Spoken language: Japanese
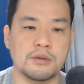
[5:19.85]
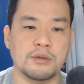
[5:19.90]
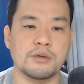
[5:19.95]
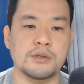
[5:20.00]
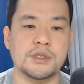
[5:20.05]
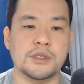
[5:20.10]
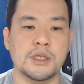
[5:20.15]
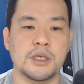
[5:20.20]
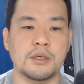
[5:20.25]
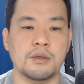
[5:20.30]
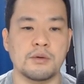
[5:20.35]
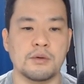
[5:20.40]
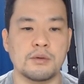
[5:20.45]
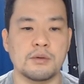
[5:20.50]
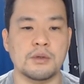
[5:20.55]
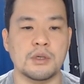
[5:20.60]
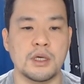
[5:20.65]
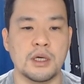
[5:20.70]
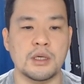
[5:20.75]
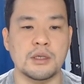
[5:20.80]
どちらの方
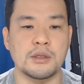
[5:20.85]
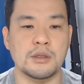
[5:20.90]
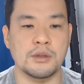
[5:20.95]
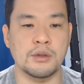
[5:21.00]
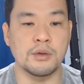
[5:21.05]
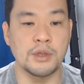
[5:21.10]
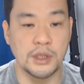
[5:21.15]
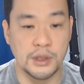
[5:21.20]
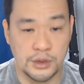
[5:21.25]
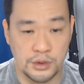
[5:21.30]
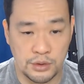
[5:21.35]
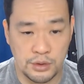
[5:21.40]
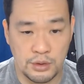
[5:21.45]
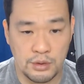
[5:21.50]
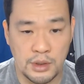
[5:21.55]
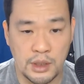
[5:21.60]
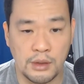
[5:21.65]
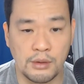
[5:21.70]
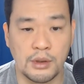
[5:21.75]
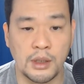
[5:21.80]
がより重要
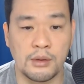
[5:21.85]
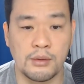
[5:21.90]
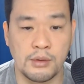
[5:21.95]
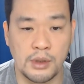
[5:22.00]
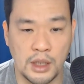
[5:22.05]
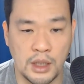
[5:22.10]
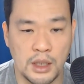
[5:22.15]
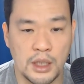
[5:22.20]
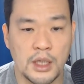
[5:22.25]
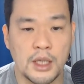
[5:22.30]
なのだろうか。